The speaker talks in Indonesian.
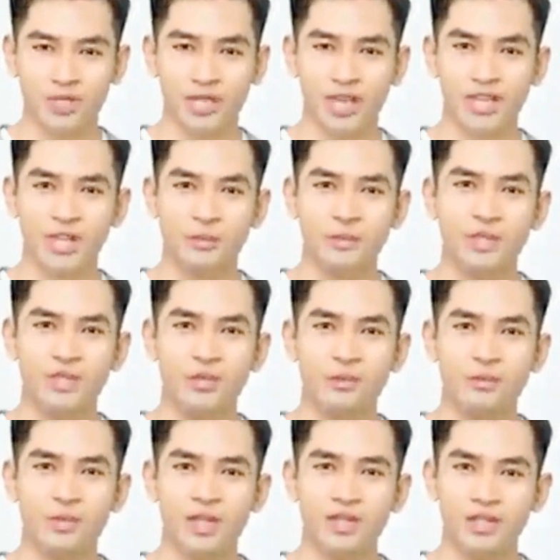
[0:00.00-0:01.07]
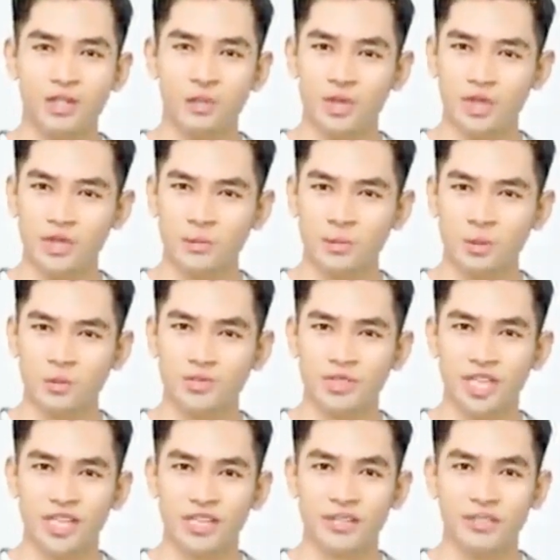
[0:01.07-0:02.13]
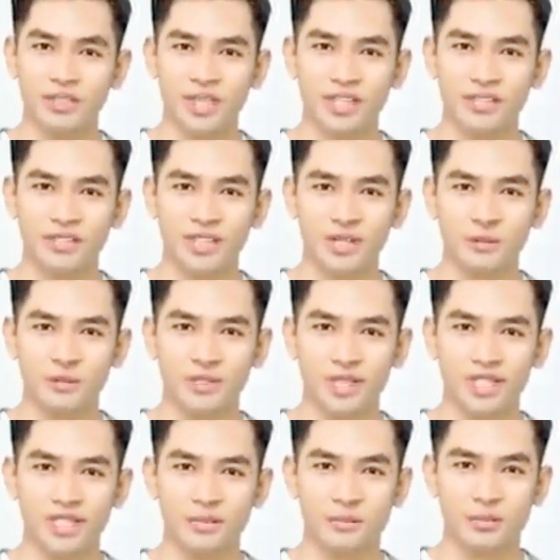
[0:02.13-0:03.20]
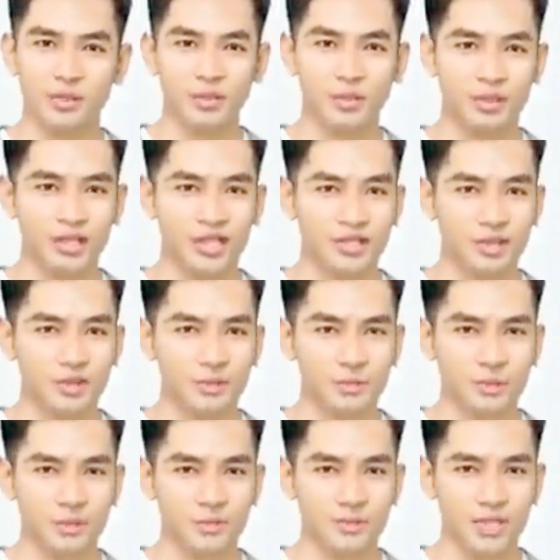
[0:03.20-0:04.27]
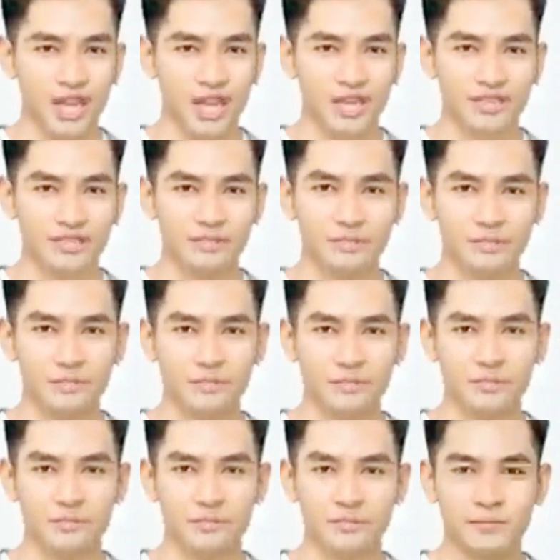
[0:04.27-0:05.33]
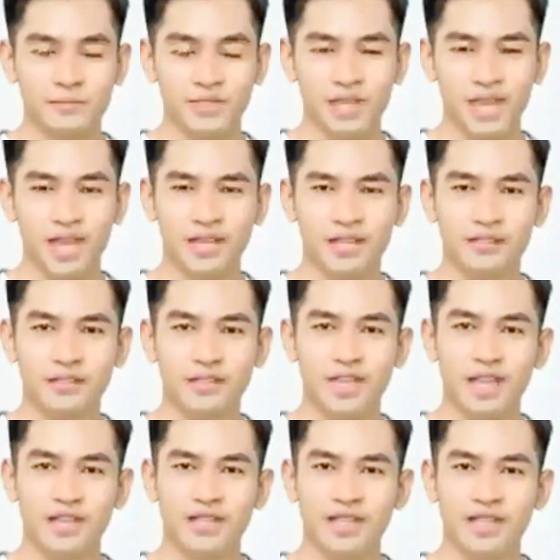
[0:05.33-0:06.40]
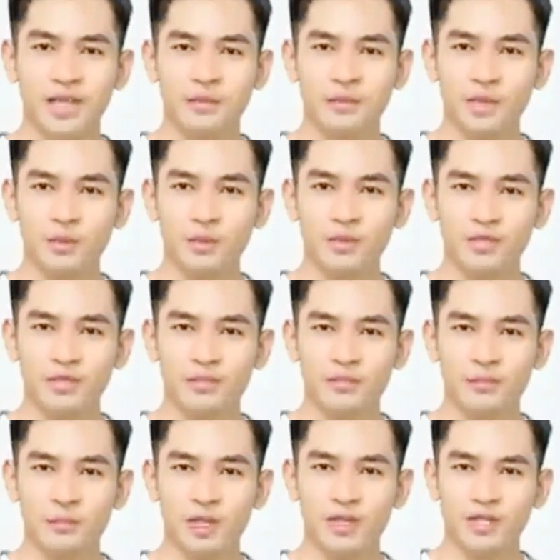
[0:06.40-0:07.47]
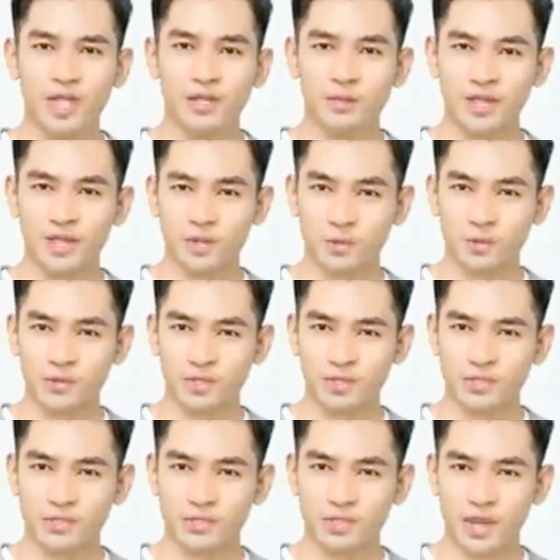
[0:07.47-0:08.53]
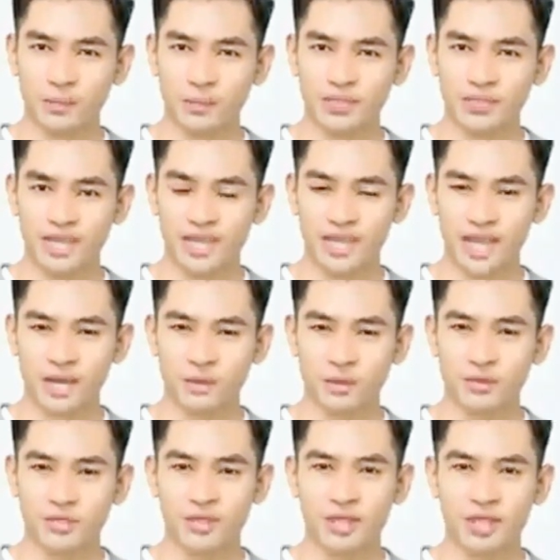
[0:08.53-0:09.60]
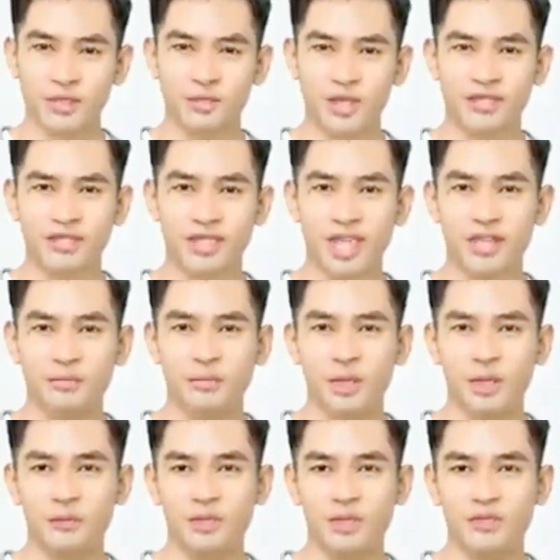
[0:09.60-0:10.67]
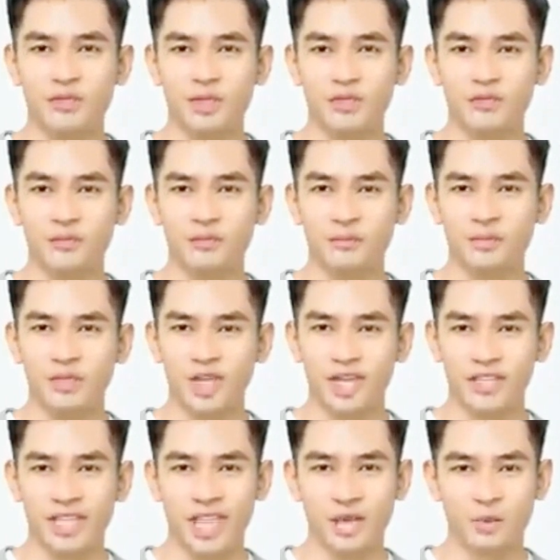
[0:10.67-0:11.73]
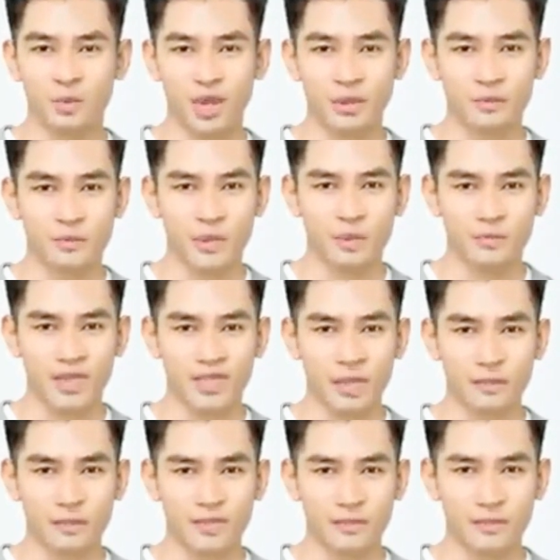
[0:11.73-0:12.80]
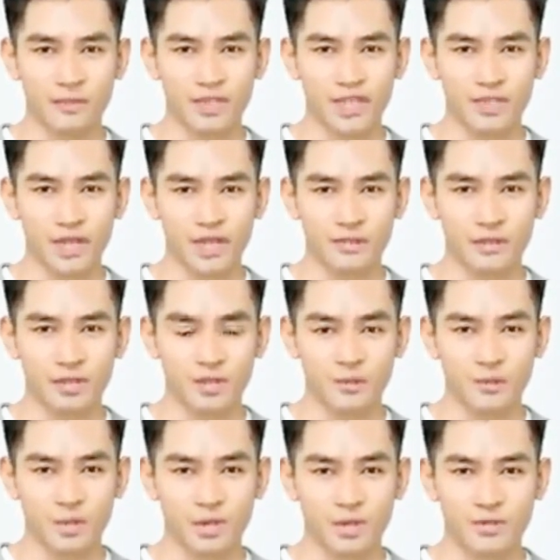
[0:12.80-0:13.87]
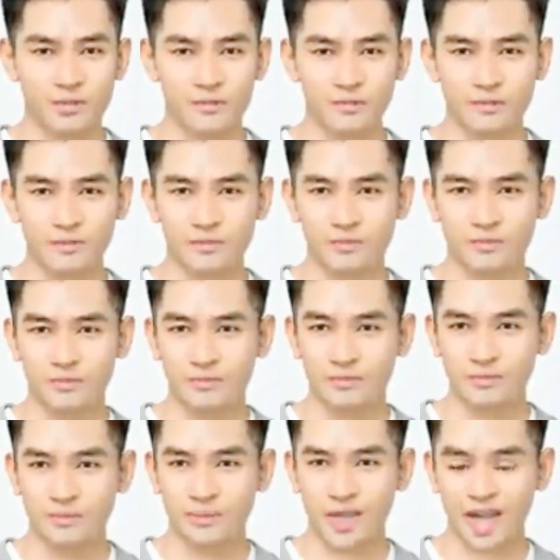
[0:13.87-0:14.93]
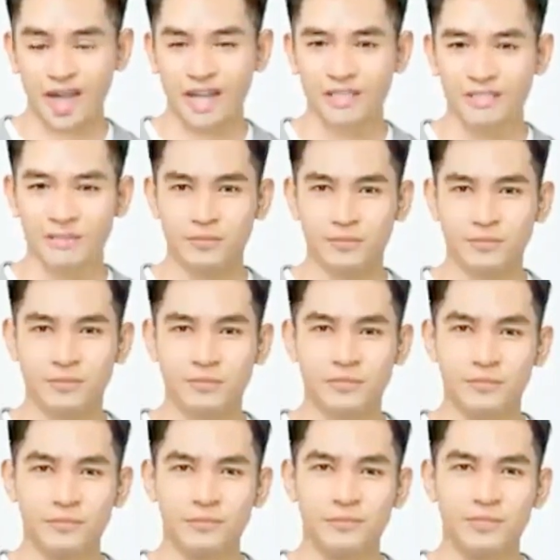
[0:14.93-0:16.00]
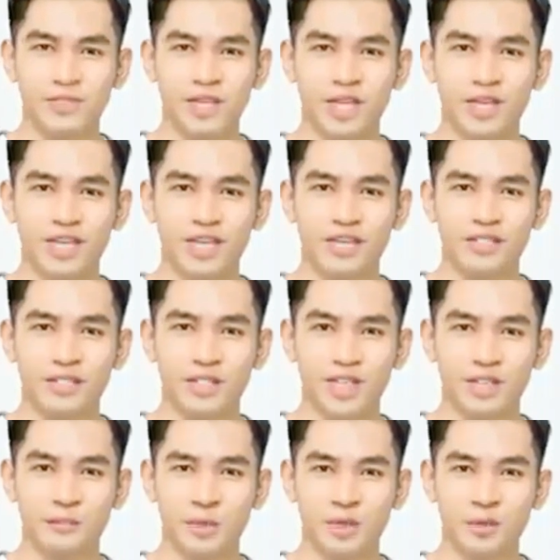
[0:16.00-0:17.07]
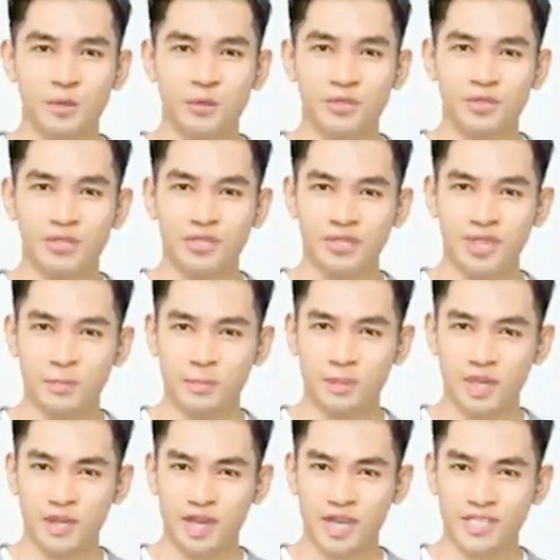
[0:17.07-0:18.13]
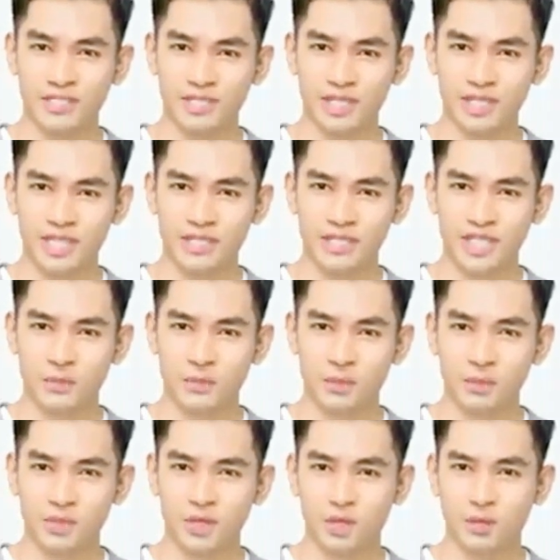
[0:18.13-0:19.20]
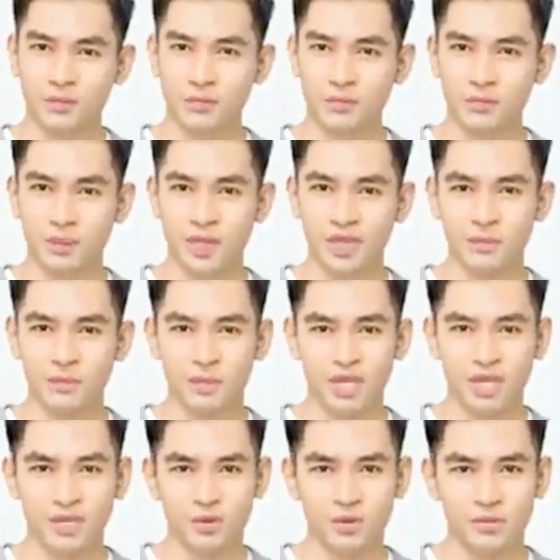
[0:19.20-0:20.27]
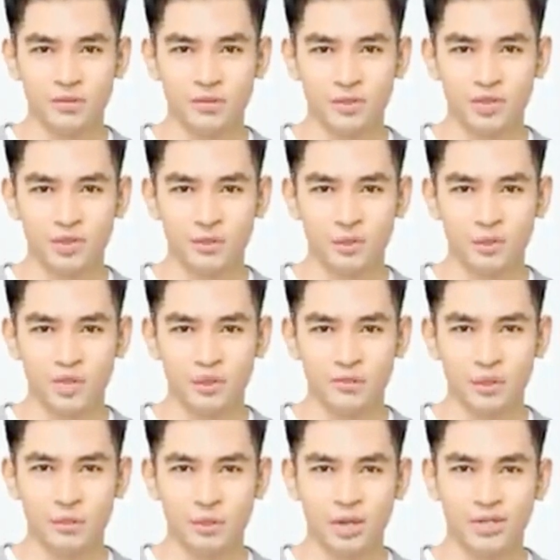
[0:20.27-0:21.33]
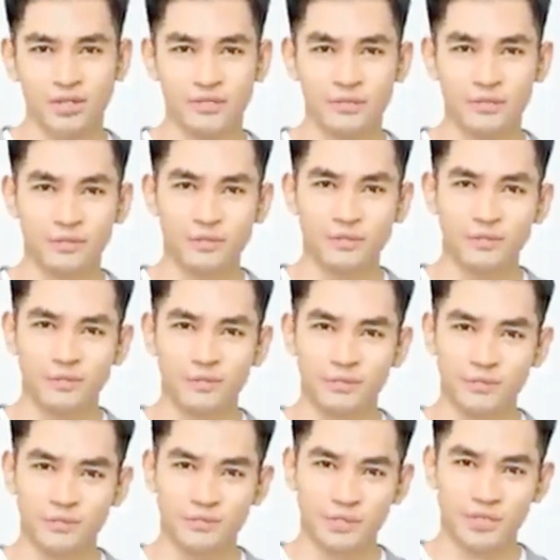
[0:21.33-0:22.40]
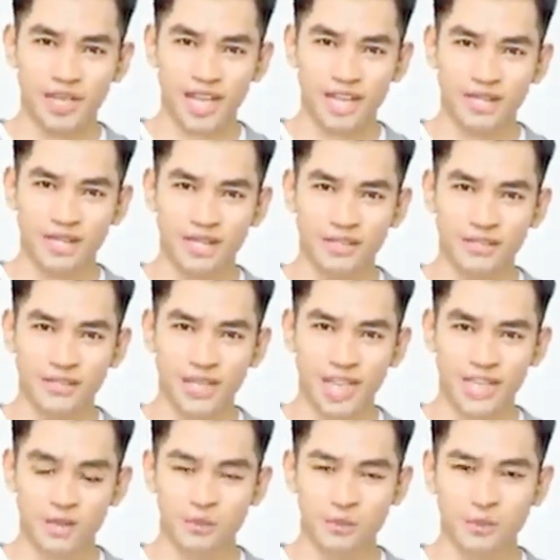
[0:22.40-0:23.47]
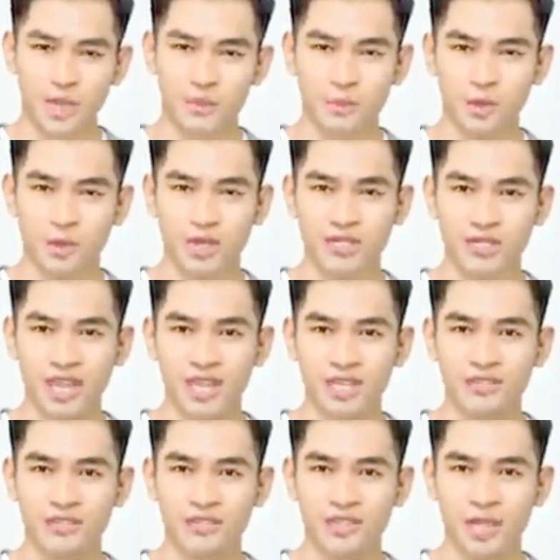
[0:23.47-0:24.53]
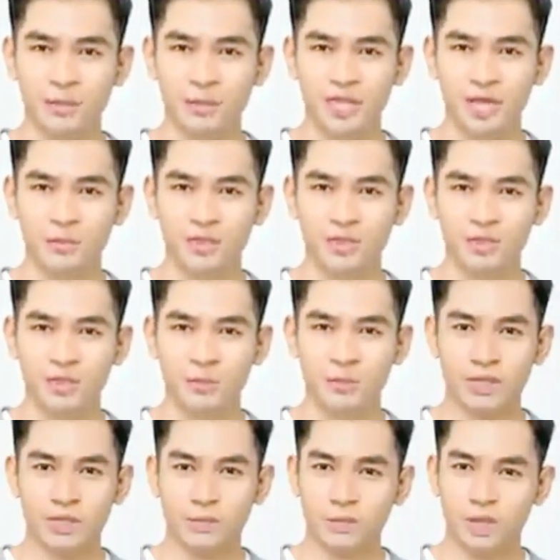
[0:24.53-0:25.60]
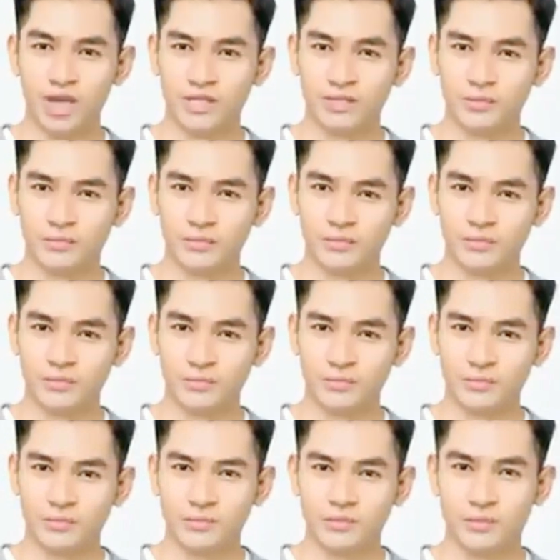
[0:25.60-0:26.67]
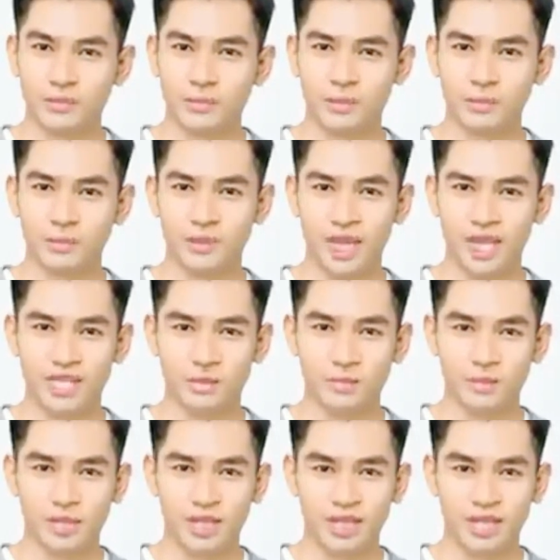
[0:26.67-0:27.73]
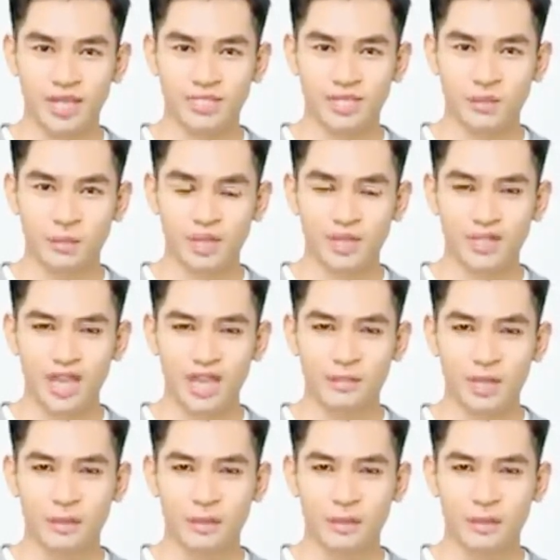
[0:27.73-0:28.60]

dan juga mengandung aura yang tajam dan mematikan. Sepertinya dunia akan hancur dalam sekejap. Tapi, Daniel, ini terlihat sangat tenang, wajahnya acuh tak acuh, tanpa ekspresi ketakutan sama sekali. Desir Daniel, ini melambaikan tangannya, dan pistol emas di tangannya meledak, langsung tergantung di atas kehampaan, bersinar dengan cahaya.